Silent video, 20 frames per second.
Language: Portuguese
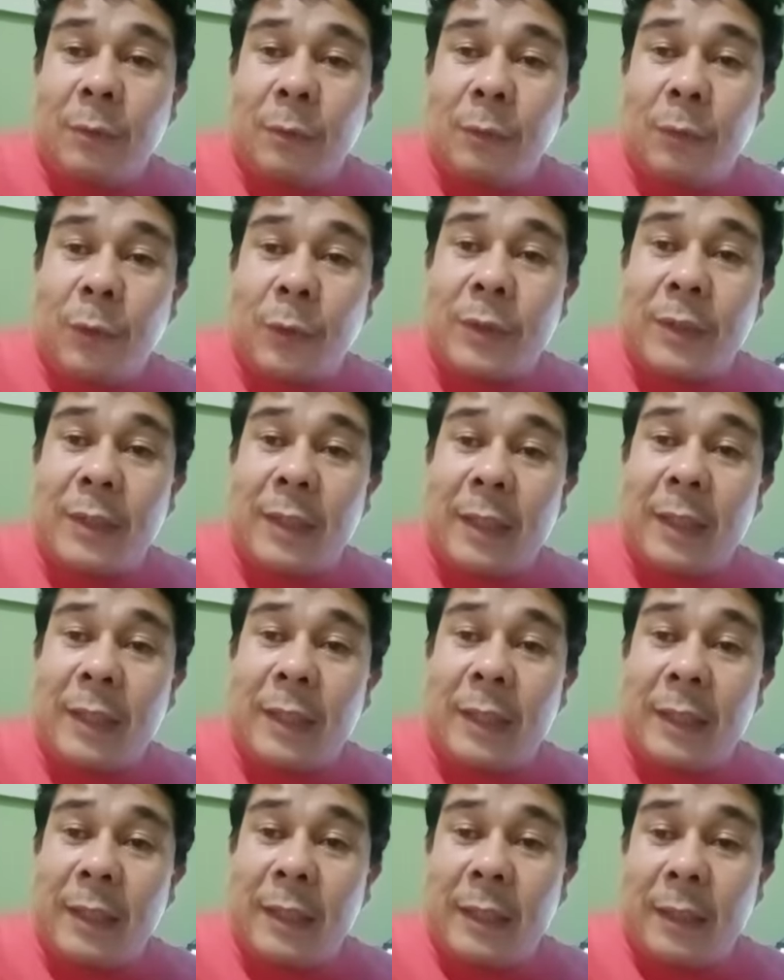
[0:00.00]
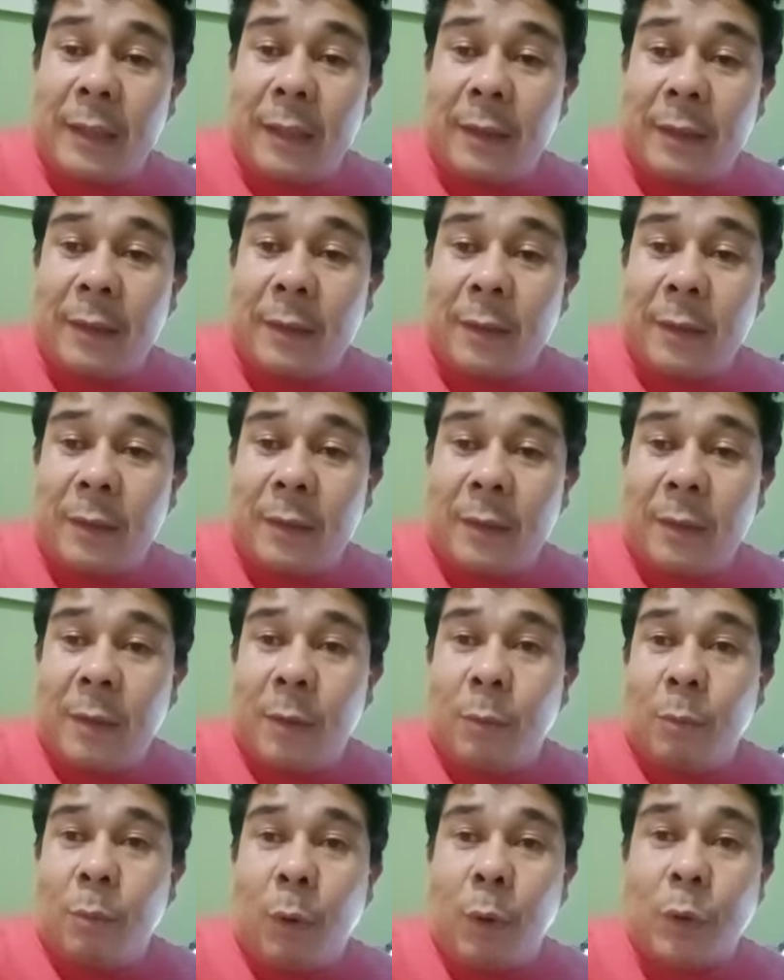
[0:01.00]
Você que
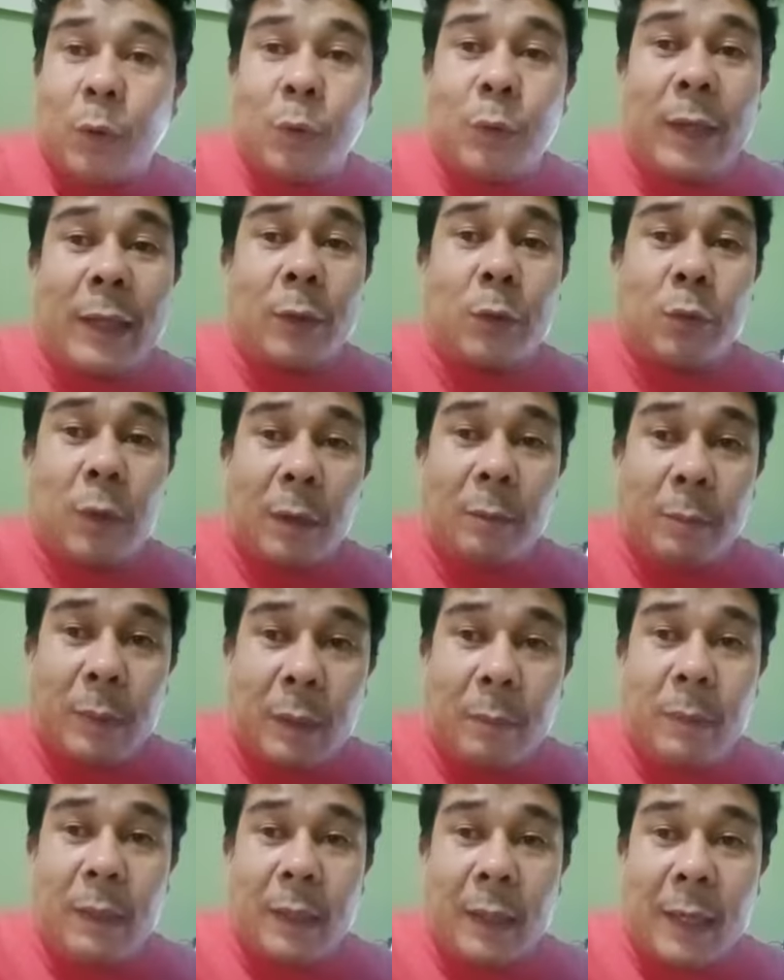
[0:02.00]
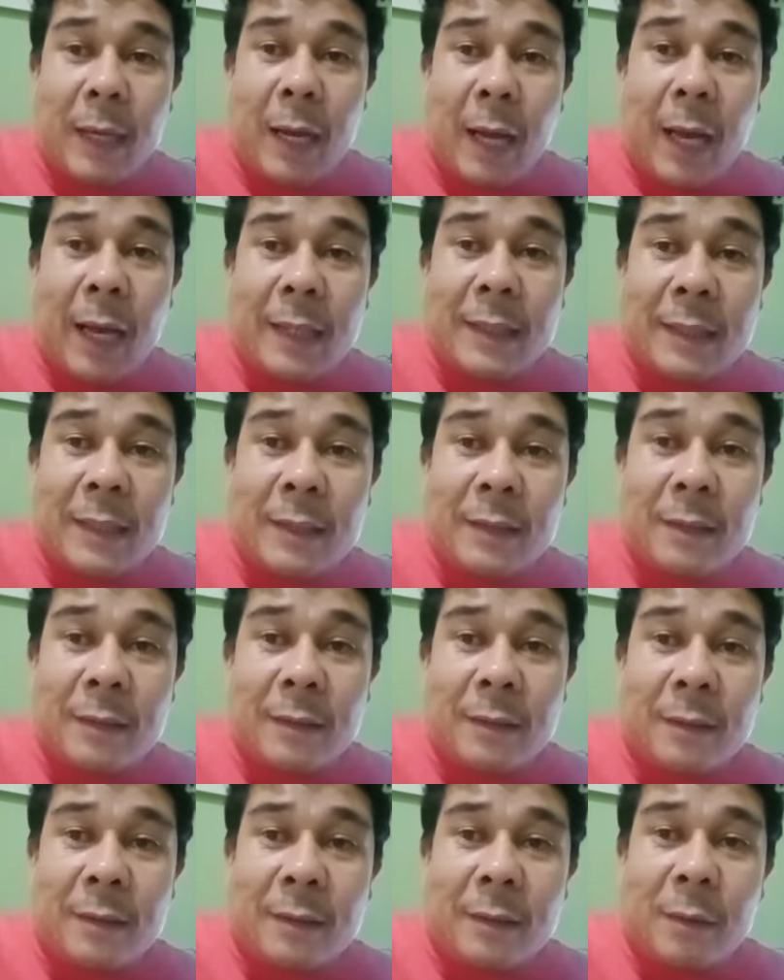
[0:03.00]
possui a sua Bíblia em casa,
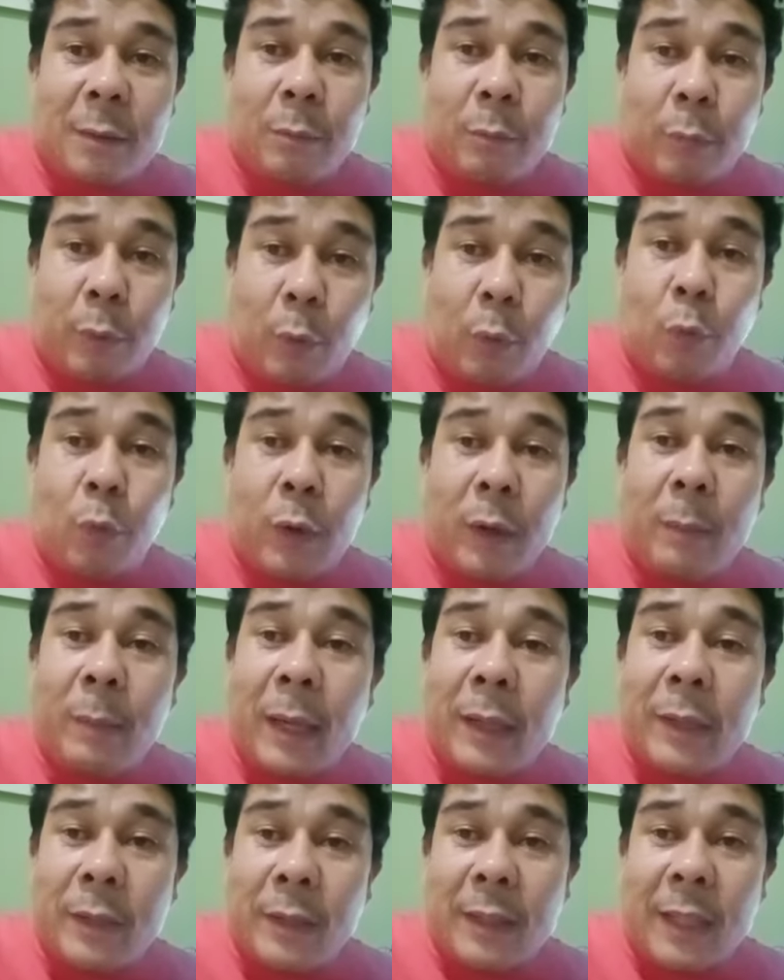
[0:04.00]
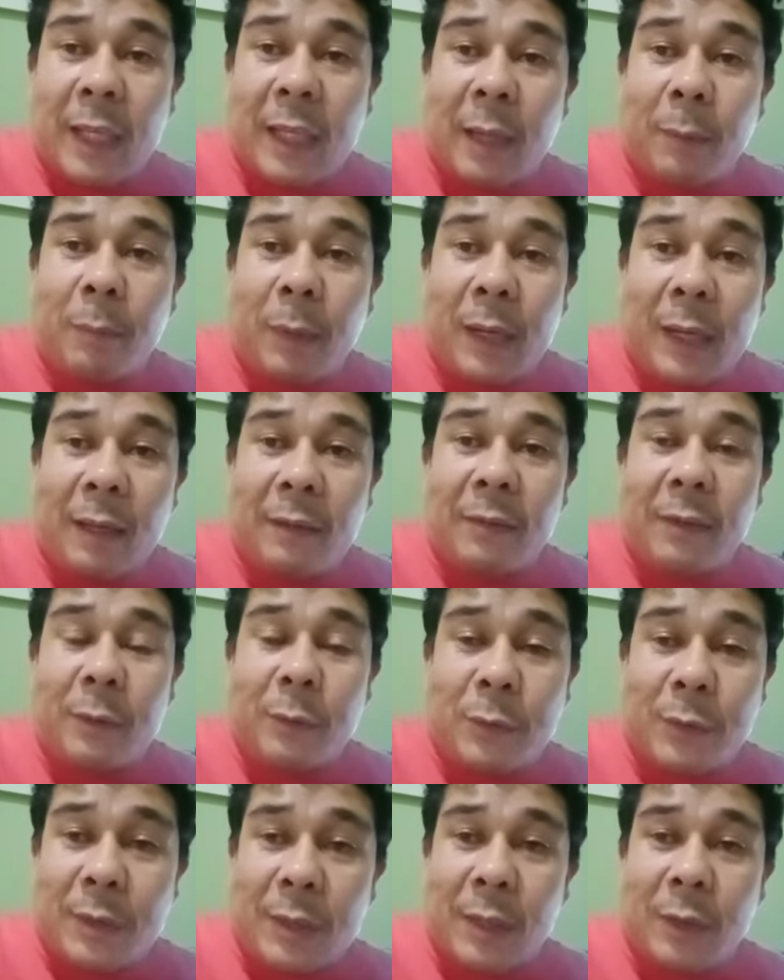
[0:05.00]
procura meditar na palavra
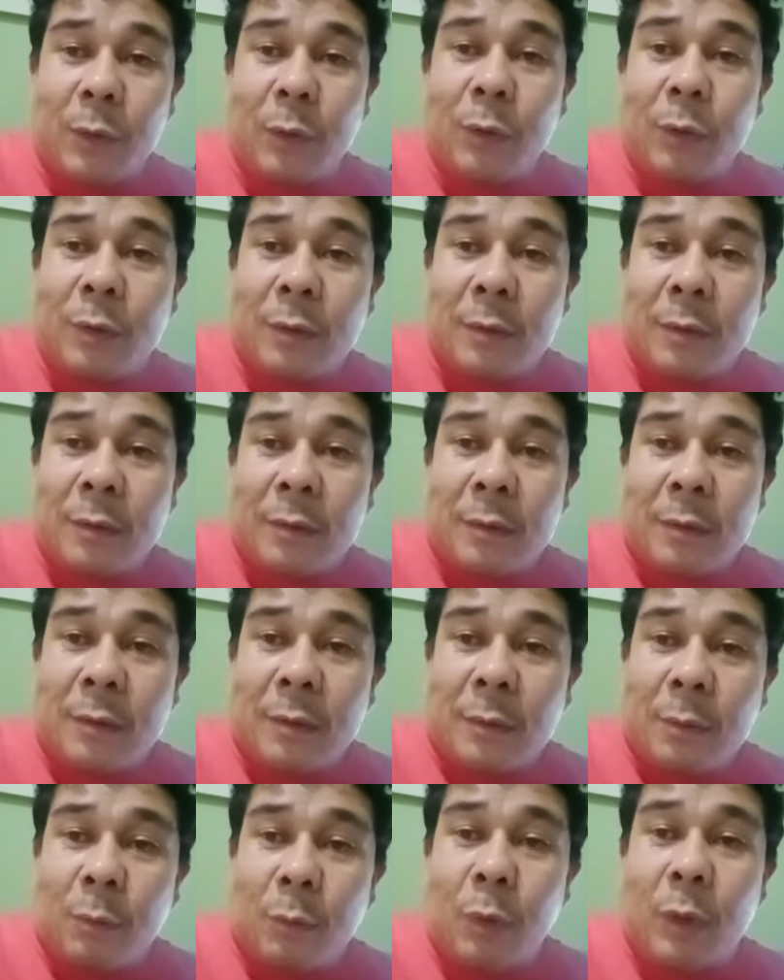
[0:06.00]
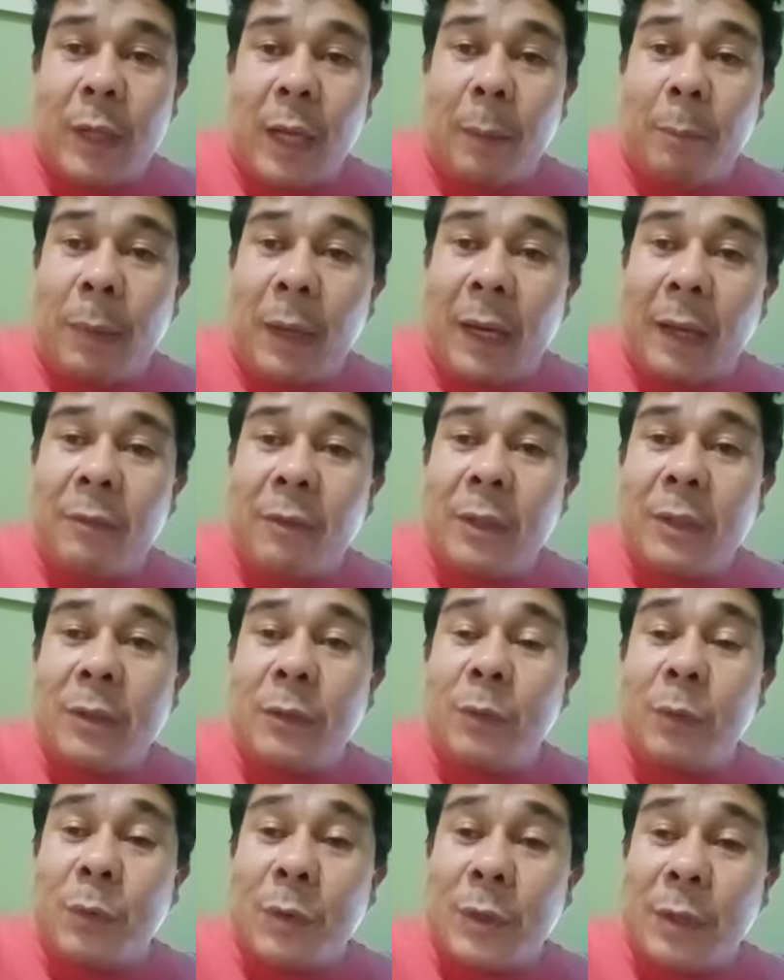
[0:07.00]
do Senhor, porque a palavra
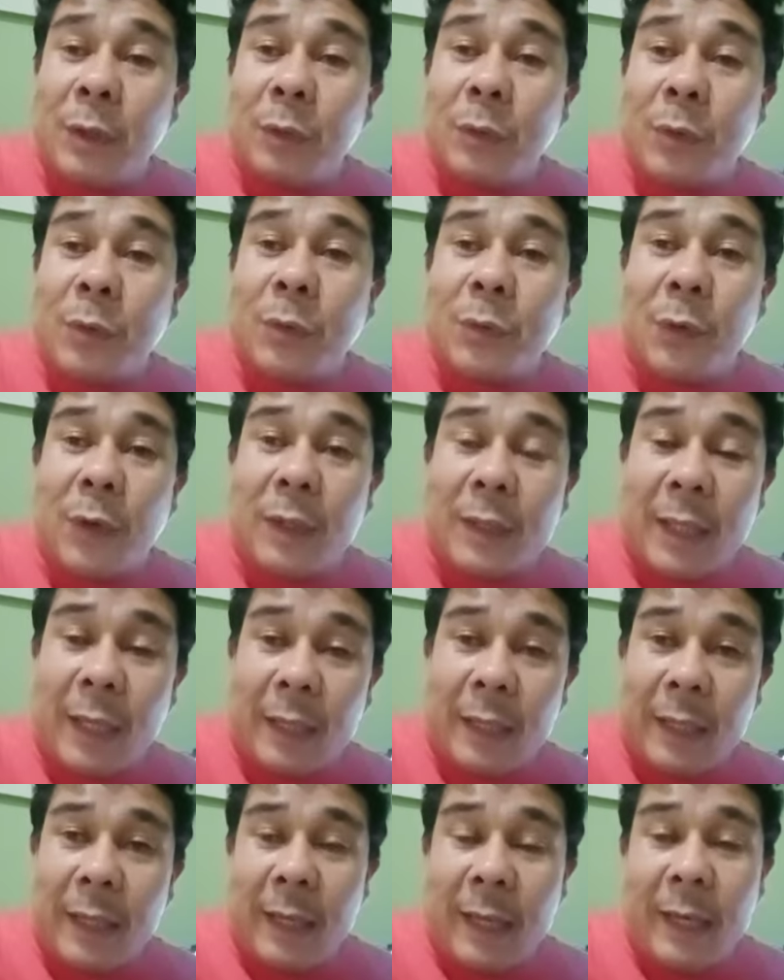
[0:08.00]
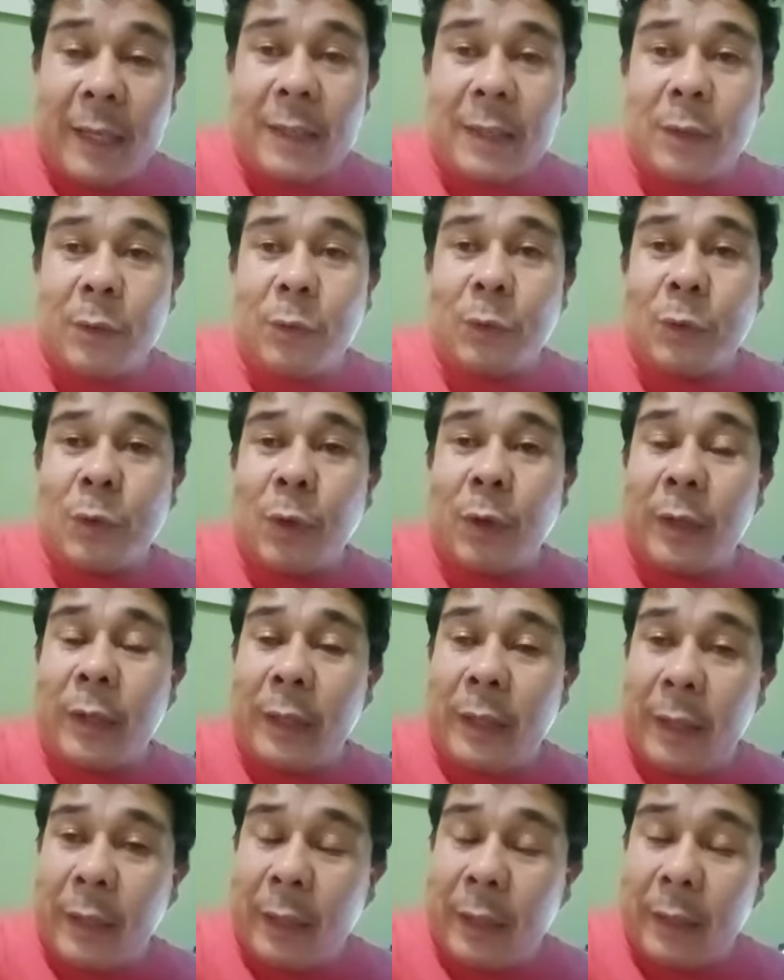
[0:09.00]
do Senhor nos fortalece, nos
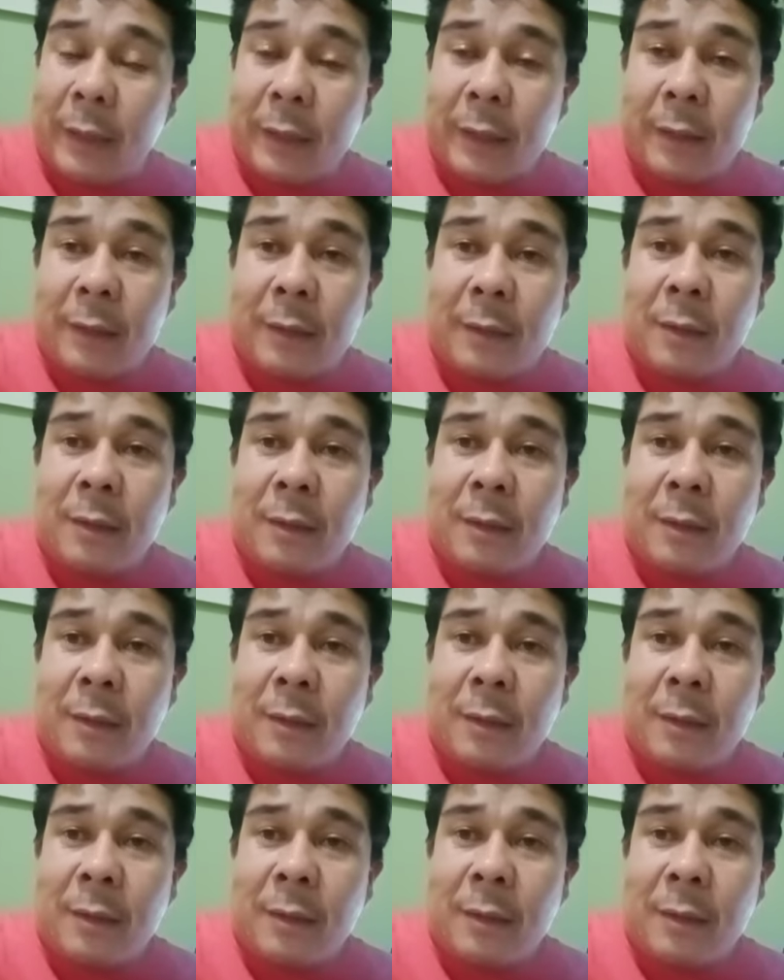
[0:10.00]
orienta,